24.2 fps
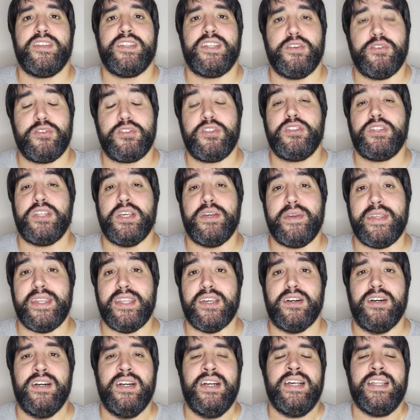Si te gustó este
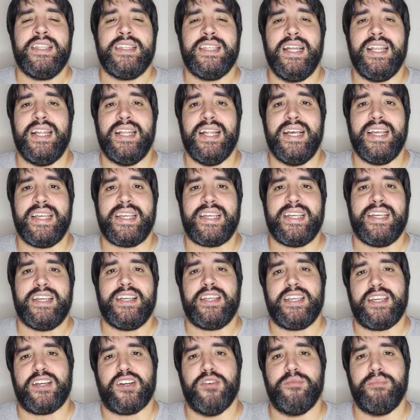video, dale
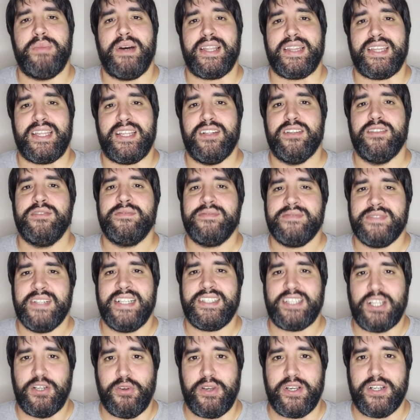like y compartido
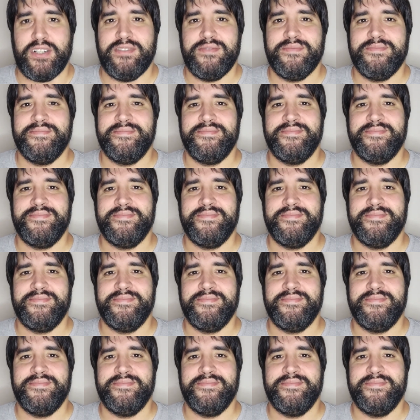Hasta luego.